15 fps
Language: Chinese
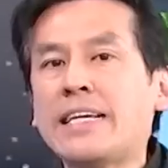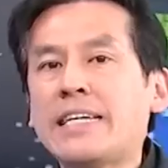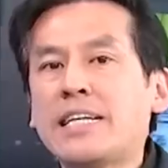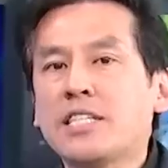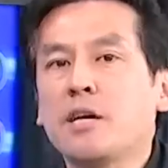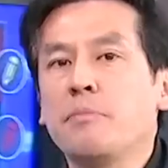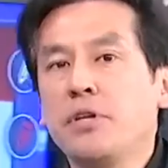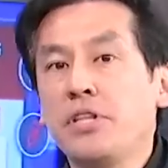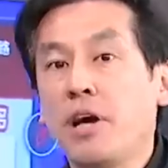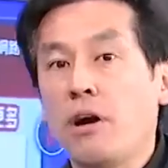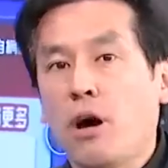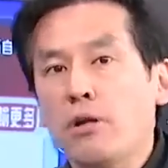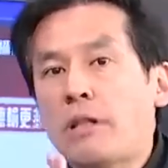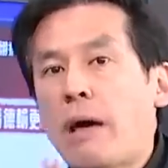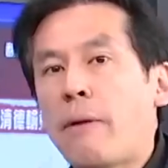一下这个民调
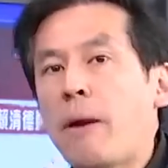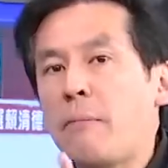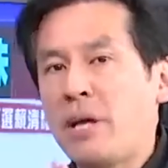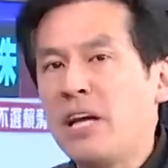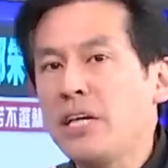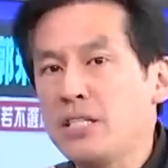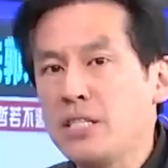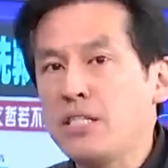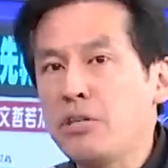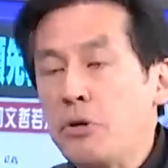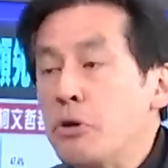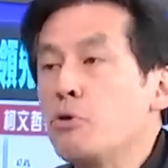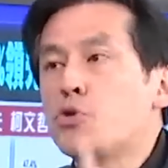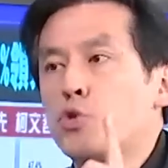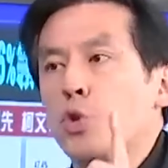哈，台湾民意基金会，
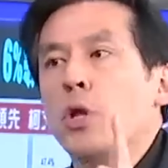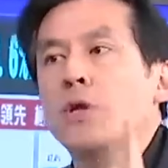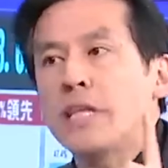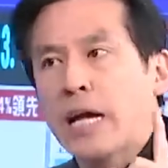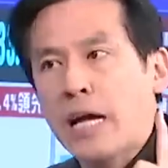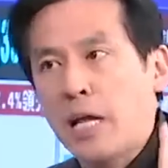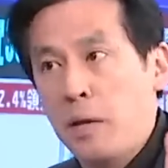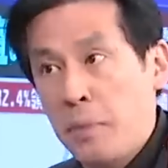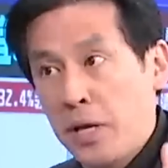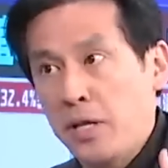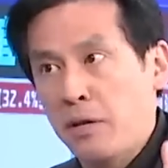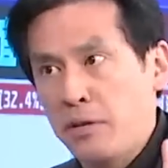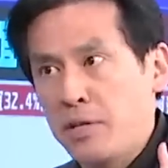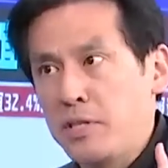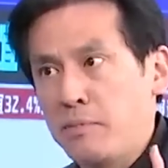因为昨天才看了《美丽
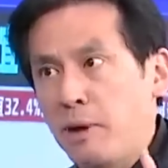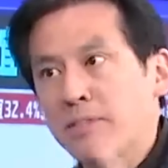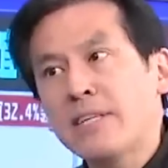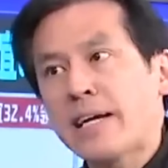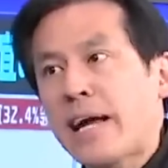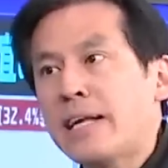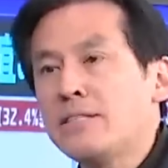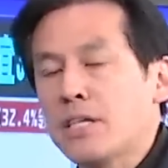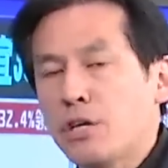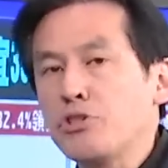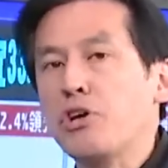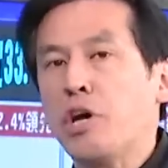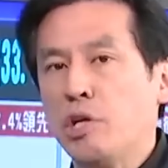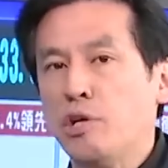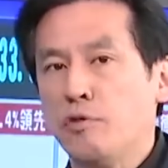岛电子报》，再看这个就
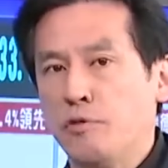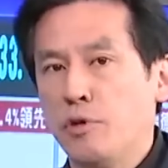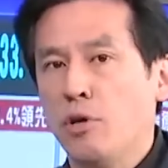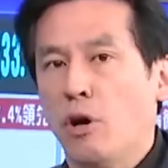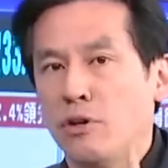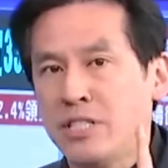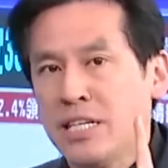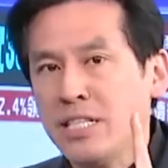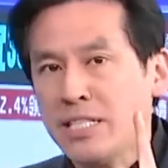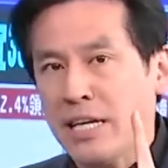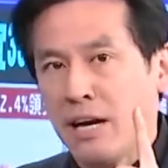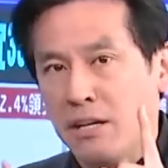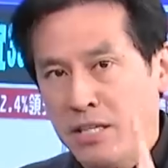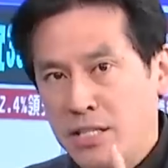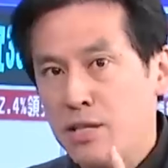很有 feel。先
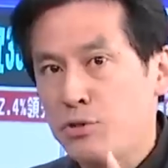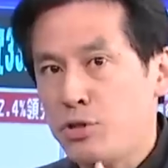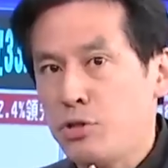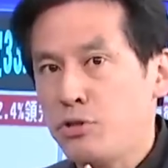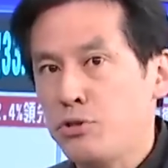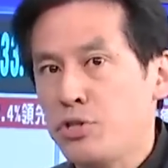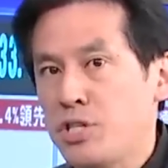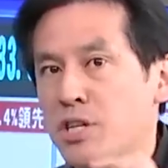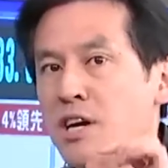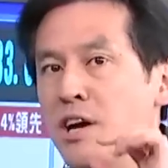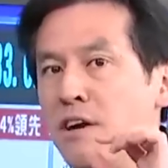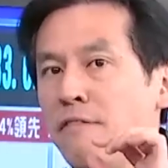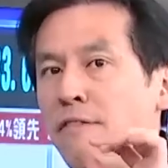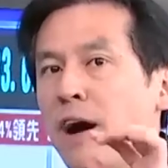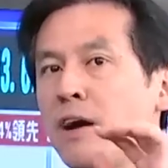讲一件事，就是
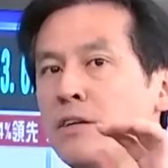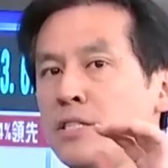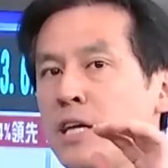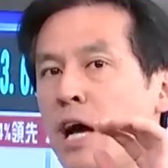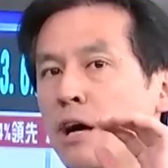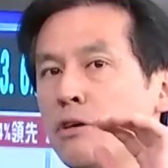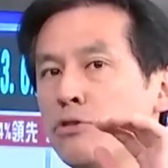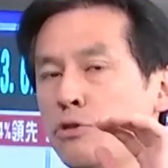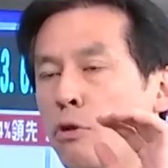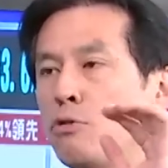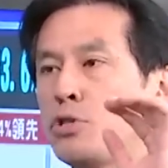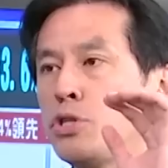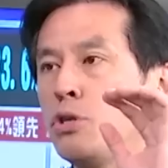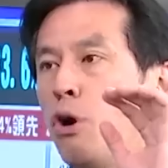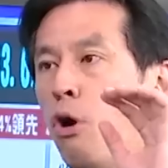方向都
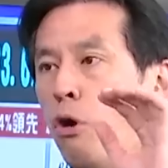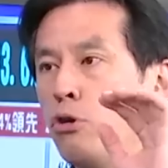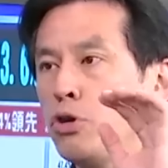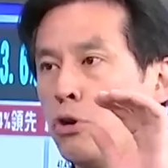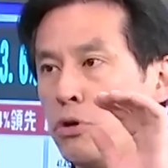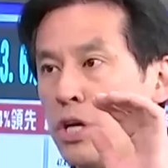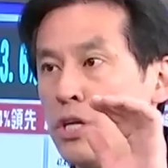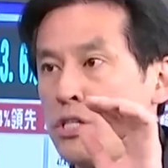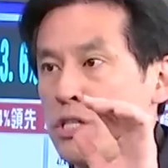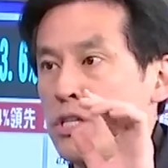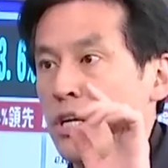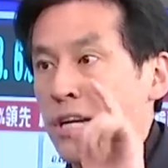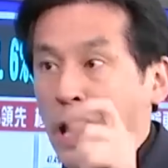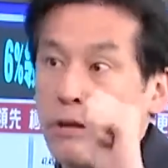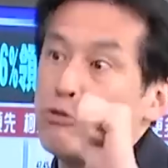是侯友谊是
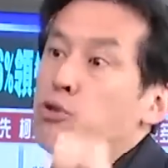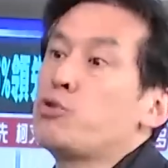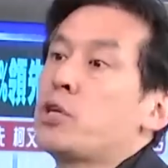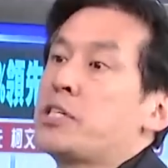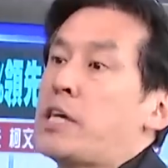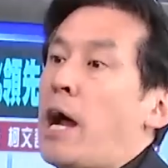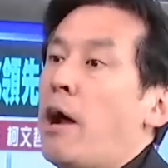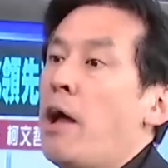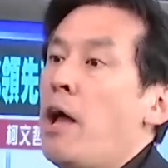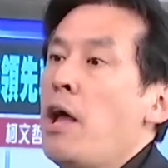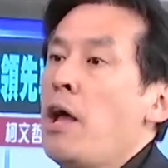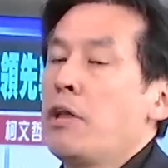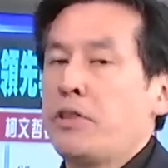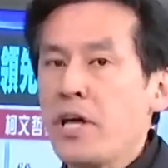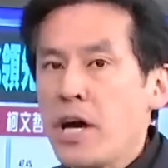蓝军最强。
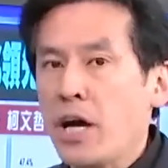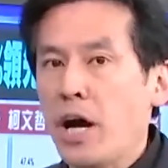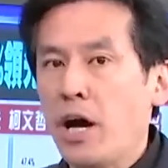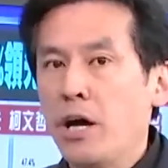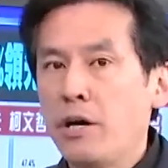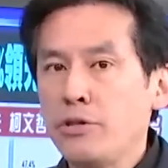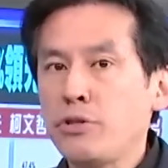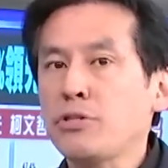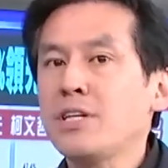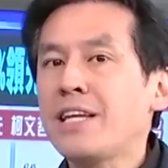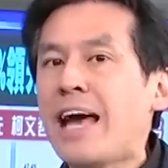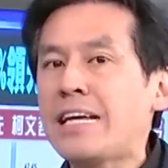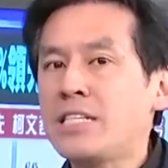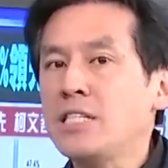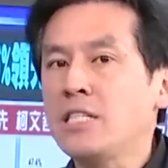第二个就是
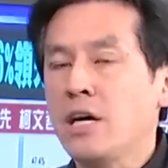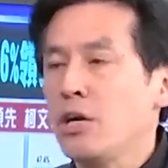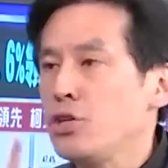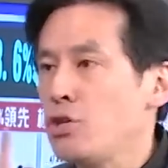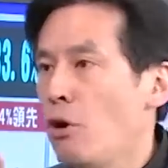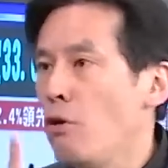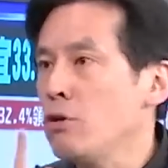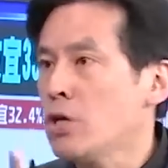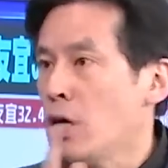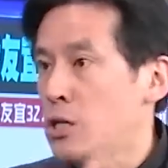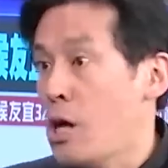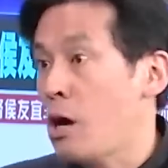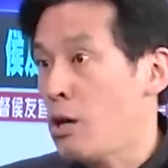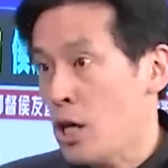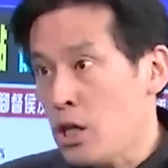赖清德有可
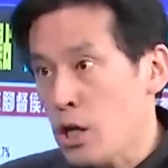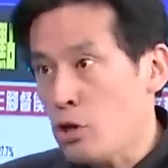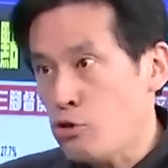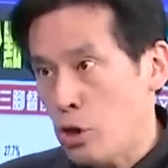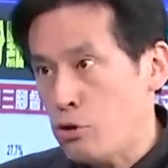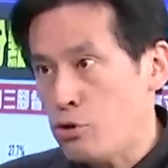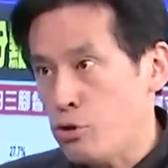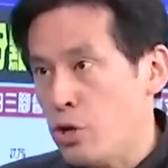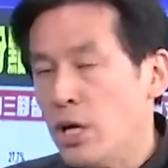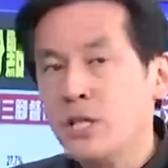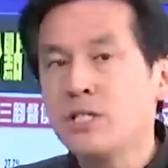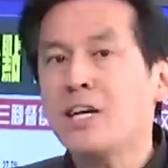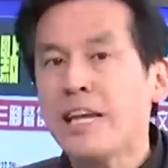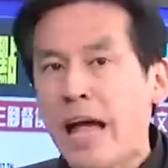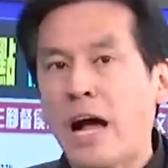能赢得选举，
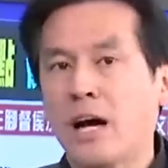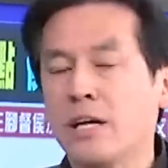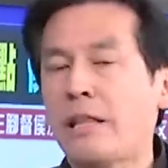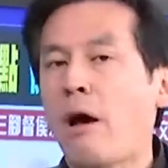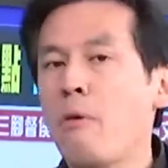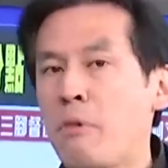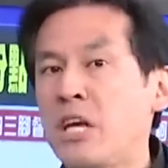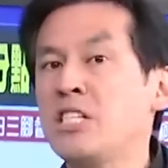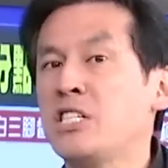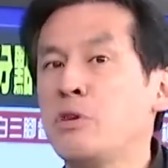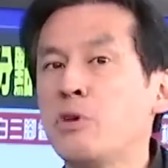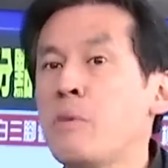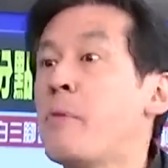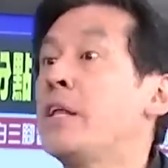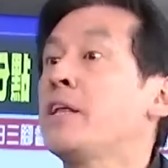这两个台湾民意集结
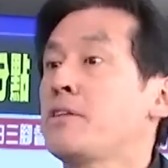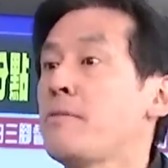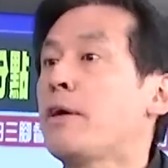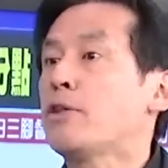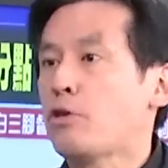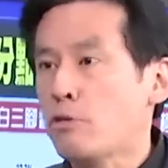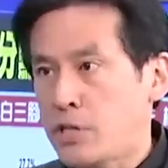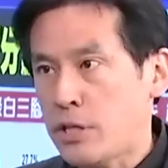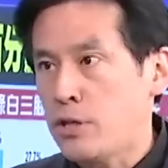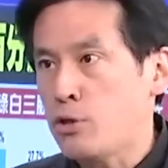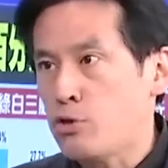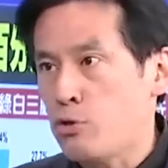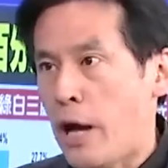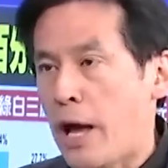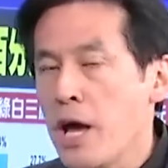跟美丽的地方都呈现
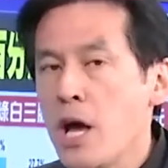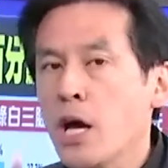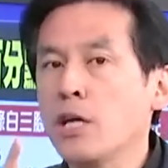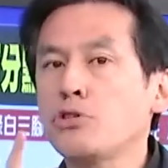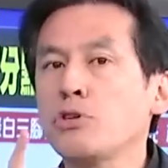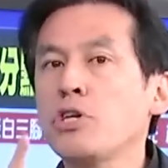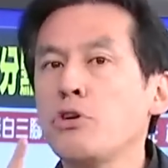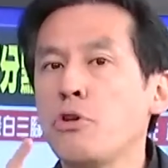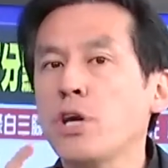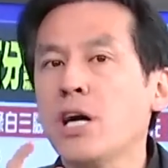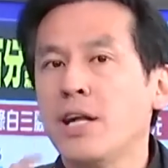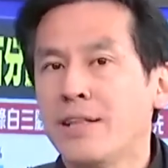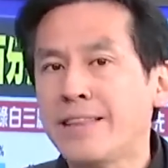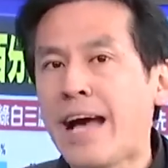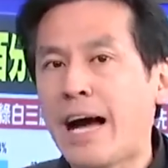出来，可中间有一个
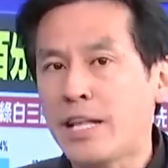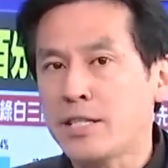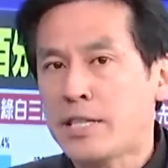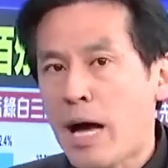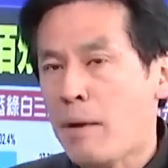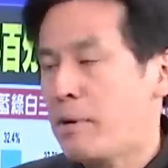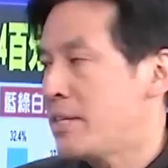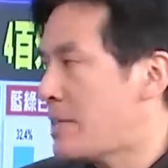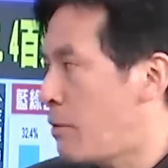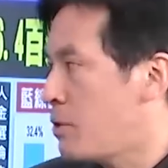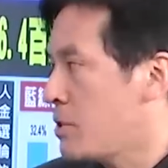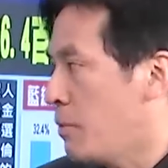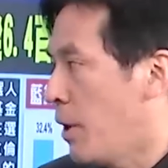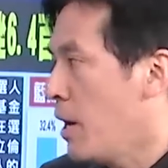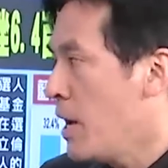很大的差别在于
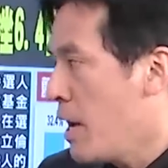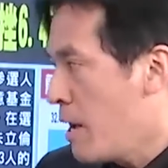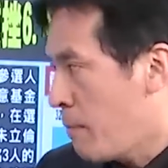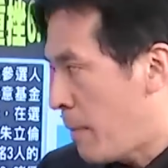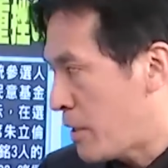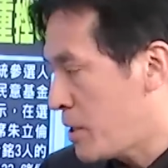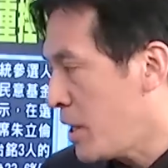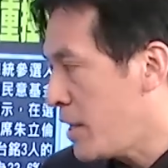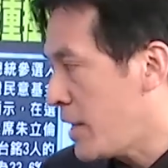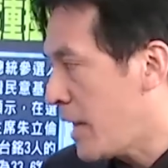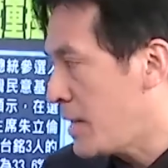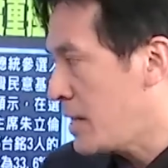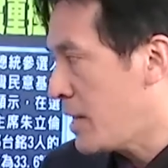什么？宝杰哥，你看一